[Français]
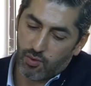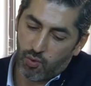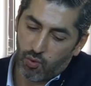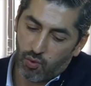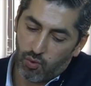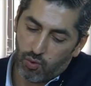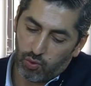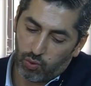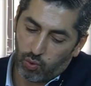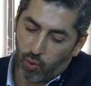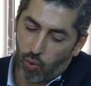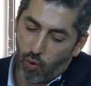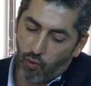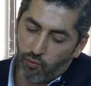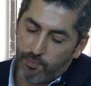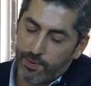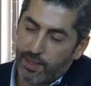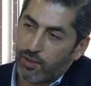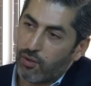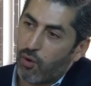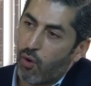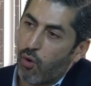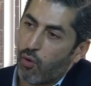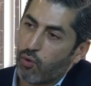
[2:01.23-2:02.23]
qu'on retrouve
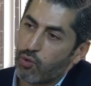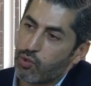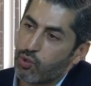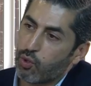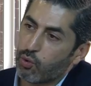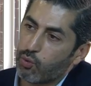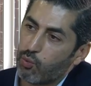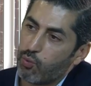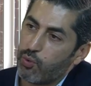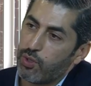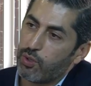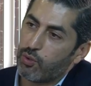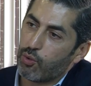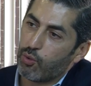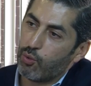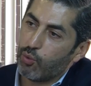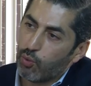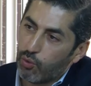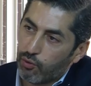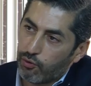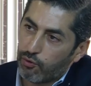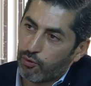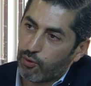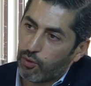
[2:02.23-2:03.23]
maintenant aujourd'hui de
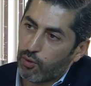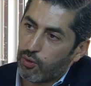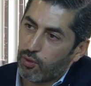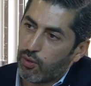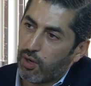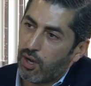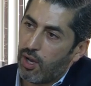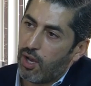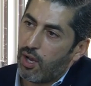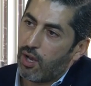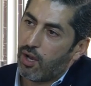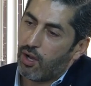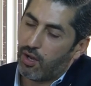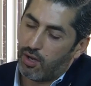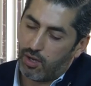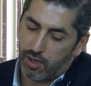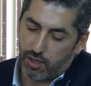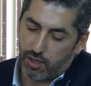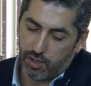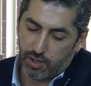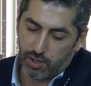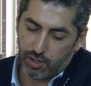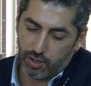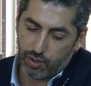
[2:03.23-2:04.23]
nouveau
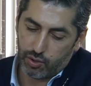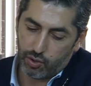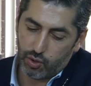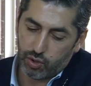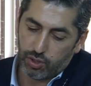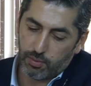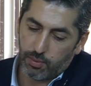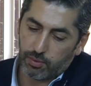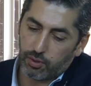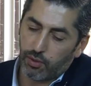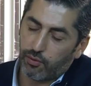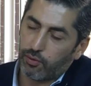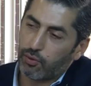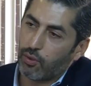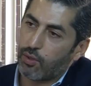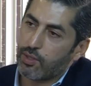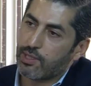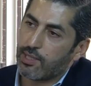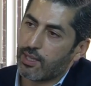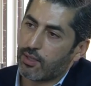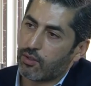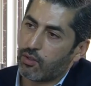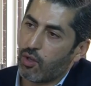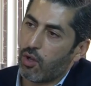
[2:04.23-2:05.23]
euh, justement dans votre
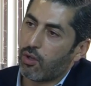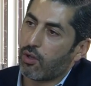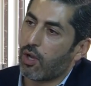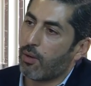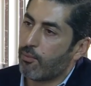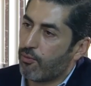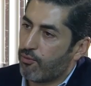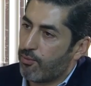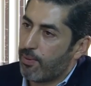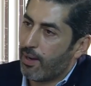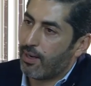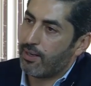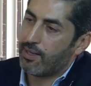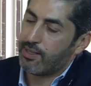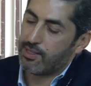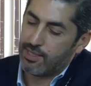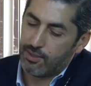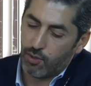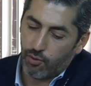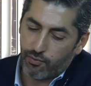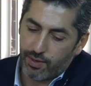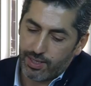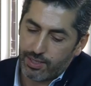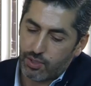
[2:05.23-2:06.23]
secteur Comme vous parlez
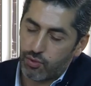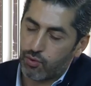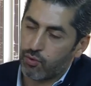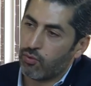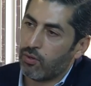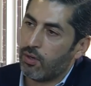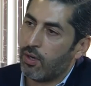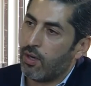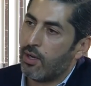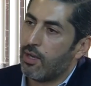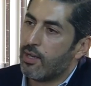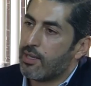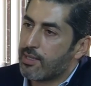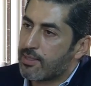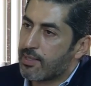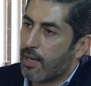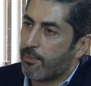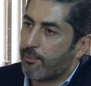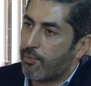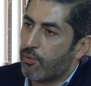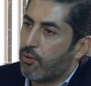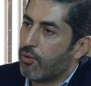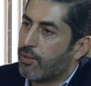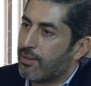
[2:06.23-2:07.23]
d'innovation, c'est un
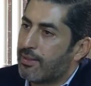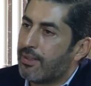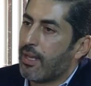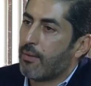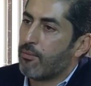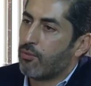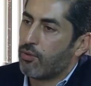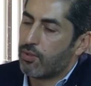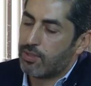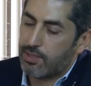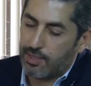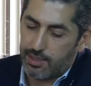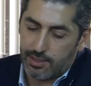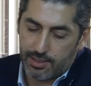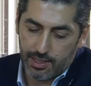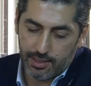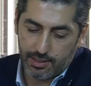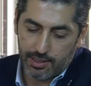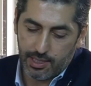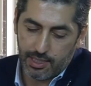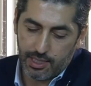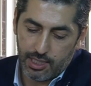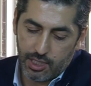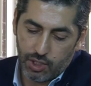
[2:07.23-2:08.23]
peu le thème aussi de
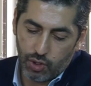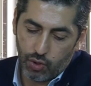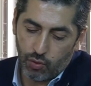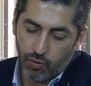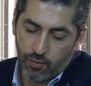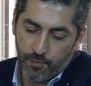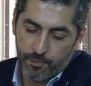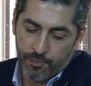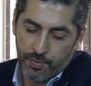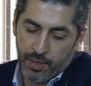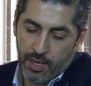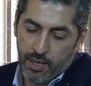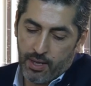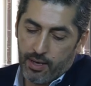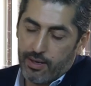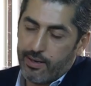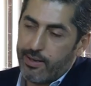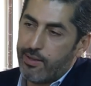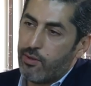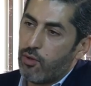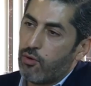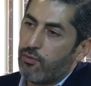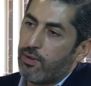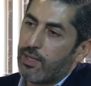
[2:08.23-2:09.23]
cette édition.
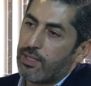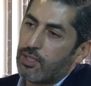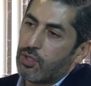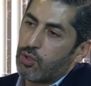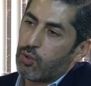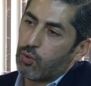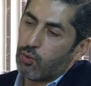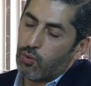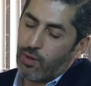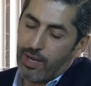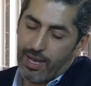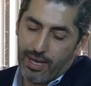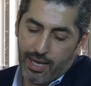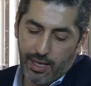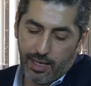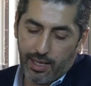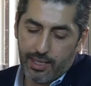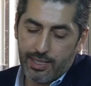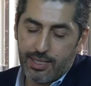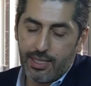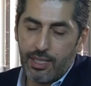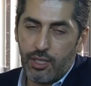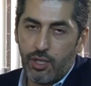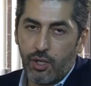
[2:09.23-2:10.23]
L'innovation et la
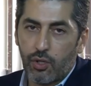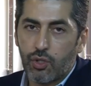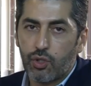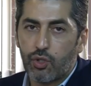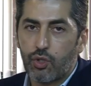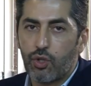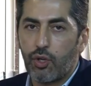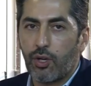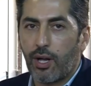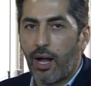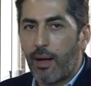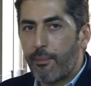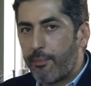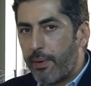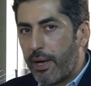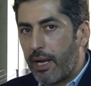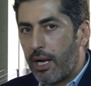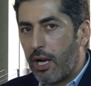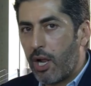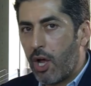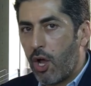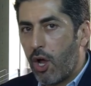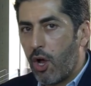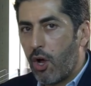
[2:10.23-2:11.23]
résilience, je le
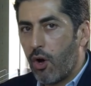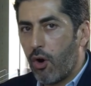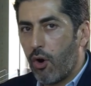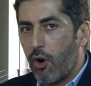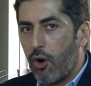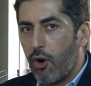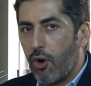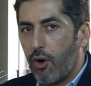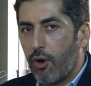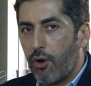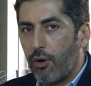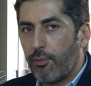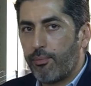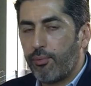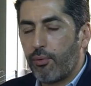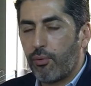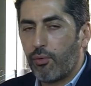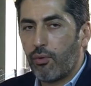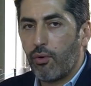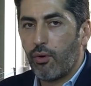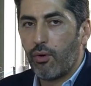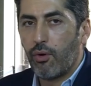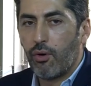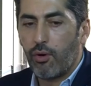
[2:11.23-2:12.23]
rappelle, euh, pour
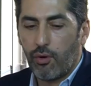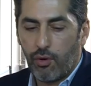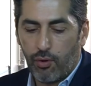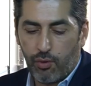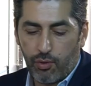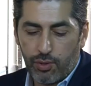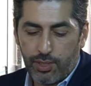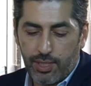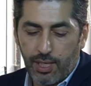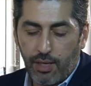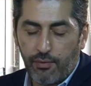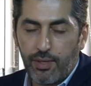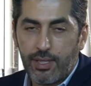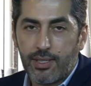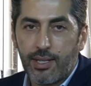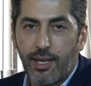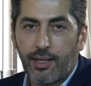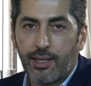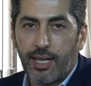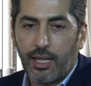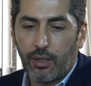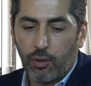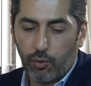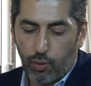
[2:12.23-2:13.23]
au service d'un
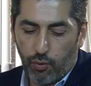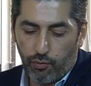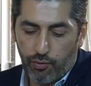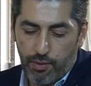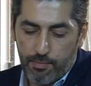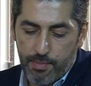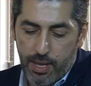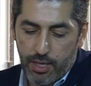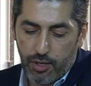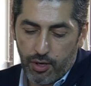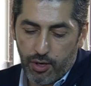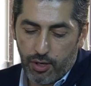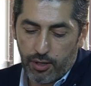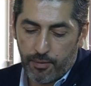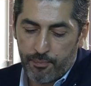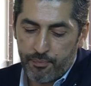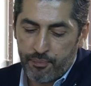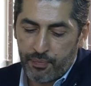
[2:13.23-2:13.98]
cadre de vie meilleur.